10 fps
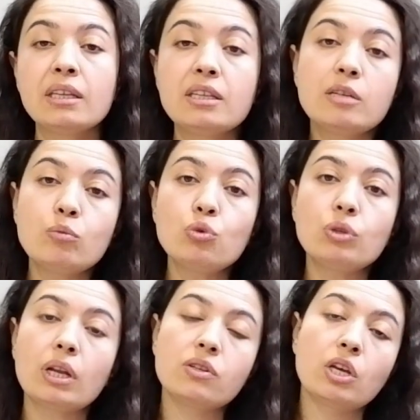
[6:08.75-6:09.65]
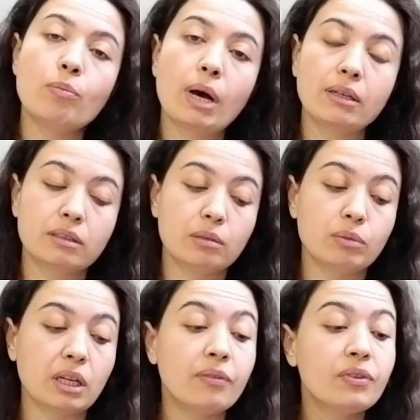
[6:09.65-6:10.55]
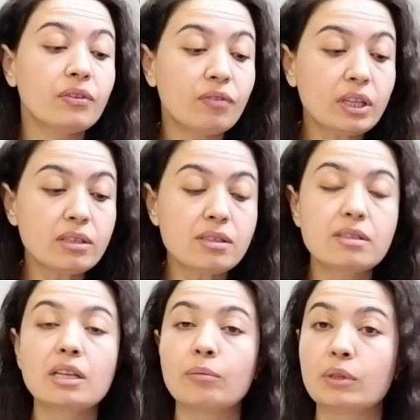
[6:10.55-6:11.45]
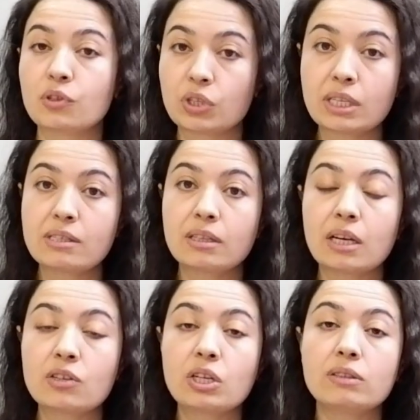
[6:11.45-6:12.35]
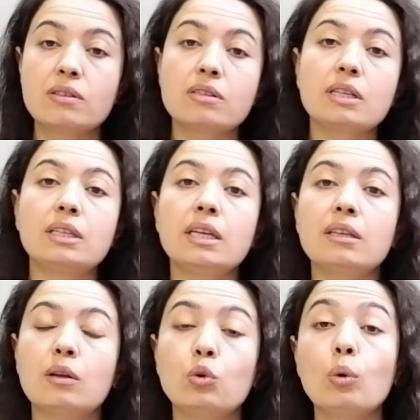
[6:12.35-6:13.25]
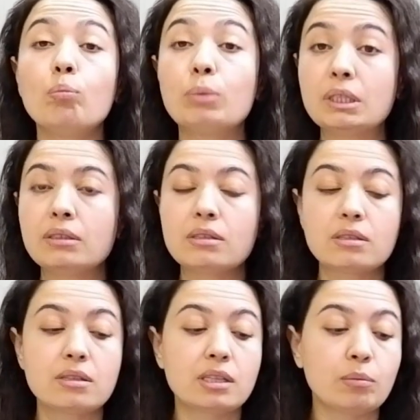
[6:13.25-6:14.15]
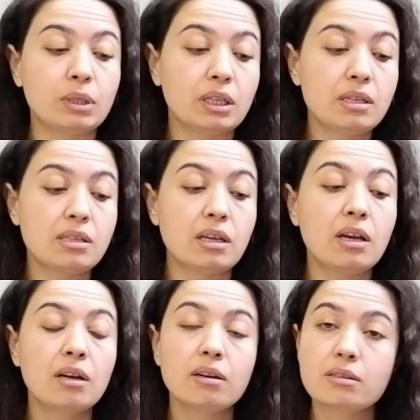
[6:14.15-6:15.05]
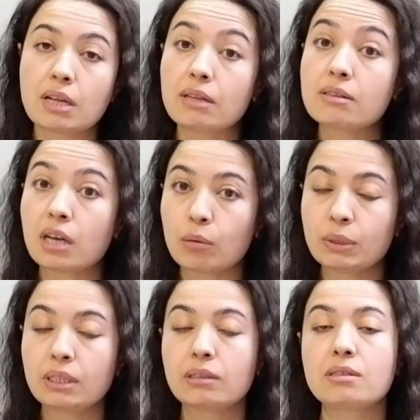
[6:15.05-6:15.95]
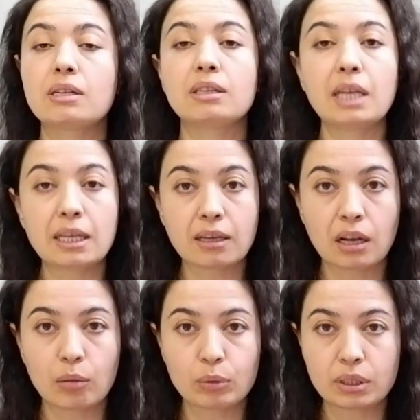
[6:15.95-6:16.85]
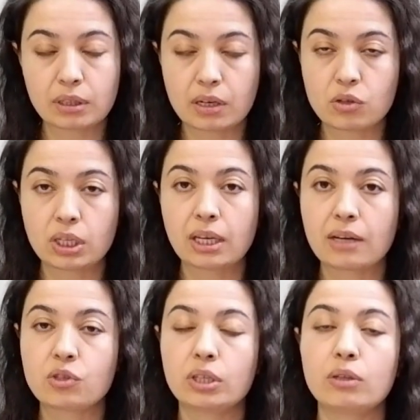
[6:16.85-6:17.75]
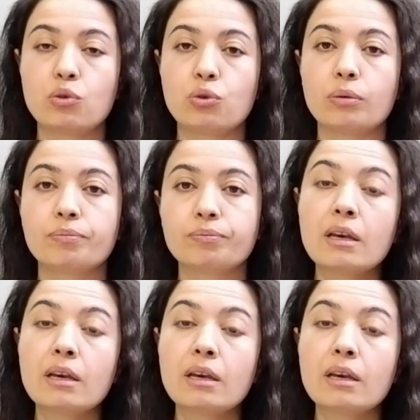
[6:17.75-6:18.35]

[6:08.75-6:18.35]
23 dereceye baktığımda Velik sistemde GSM akşatırısına denk geliyor. Batı sisteminde ise Rasak sabit yıldızına denk gelen bir derecede gerçekleşiyor.